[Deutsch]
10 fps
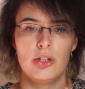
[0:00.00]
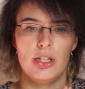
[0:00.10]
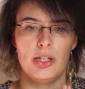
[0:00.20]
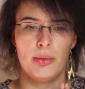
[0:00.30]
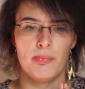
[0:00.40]

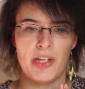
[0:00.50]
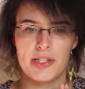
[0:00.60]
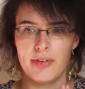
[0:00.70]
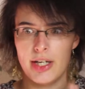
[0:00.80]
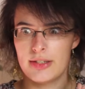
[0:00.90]
ähm,
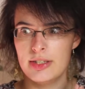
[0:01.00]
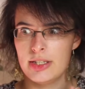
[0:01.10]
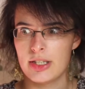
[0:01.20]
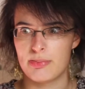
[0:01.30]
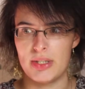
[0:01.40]
es war jetzt
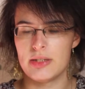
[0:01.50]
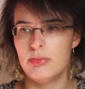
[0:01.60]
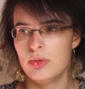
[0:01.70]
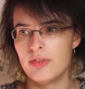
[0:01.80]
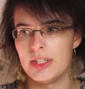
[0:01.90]
nicht das beste
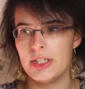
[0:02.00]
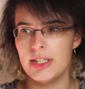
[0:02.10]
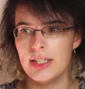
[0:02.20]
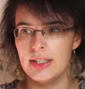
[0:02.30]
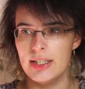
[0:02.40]
Buch, was ich
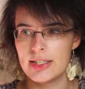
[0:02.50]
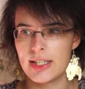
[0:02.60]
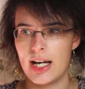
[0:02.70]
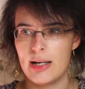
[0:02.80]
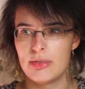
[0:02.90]
je
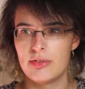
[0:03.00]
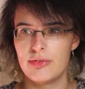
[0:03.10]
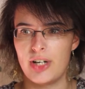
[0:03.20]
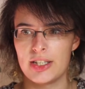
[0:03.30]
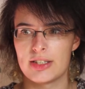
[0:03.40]
gelesen habe,
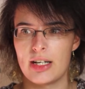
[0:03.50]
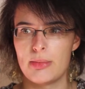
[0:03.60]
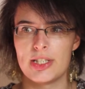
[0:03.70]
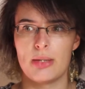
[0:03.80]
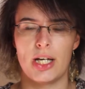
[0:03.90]
fand es
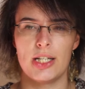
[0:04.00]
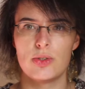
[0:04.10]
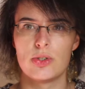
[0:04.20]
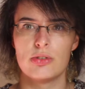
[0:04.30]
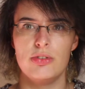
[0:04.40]
aber sehr
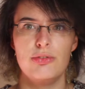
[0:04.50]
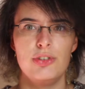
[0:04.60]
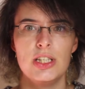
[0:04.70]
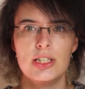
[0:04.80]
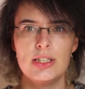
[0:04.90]
beeindruckend, wie
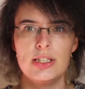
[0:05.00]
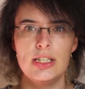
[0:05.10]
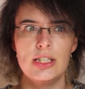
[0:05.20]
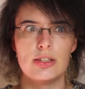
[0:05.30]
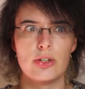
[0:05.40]
viel
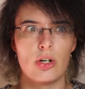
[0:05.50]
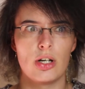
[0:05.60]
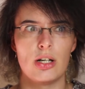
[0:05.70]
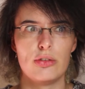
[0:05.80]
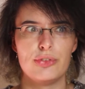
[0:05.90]
die doch
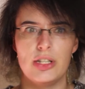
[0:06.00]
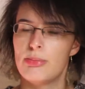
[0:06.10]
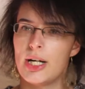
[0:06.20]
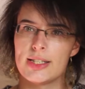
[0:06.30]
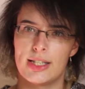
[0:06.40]
auf den
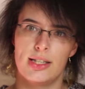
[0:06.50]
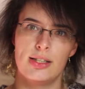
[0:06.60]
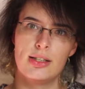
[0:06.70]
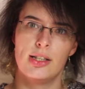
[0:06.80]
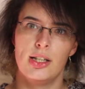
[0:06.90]
paar
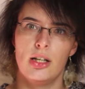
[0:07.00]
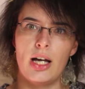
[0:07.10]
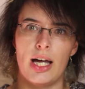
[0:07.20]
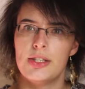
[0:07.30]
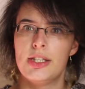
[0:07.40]
Seiten
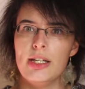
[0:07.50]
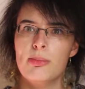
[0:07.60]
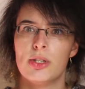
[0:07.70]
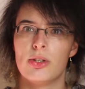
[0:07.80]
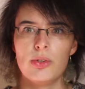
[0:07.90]
an
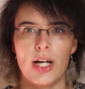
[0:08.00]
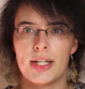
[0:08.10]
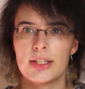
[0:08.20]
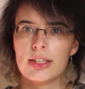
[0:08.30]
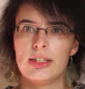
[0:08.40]
Themen,
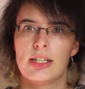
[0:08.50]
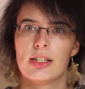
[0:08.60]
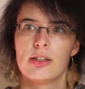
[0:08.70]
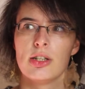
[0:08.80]
an Kritik